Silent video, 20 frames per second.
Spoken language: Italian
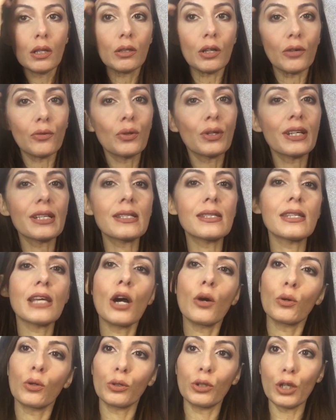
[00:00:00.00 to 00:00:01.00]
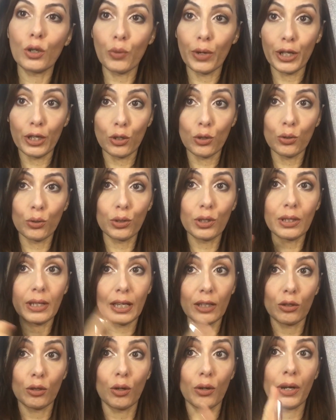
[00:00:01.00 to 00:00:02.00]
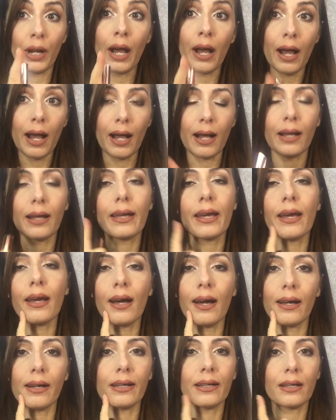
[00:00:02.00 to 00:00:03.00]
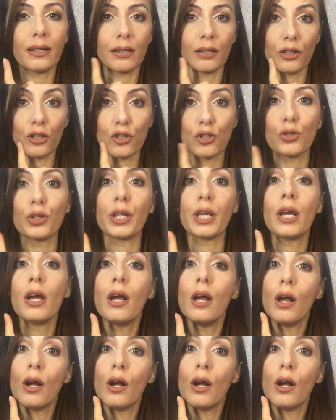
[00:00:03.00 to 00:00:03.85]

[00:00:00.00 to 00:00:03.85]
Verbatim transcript: trovo che sia uno di quei nude che dona anche alle carnagioni,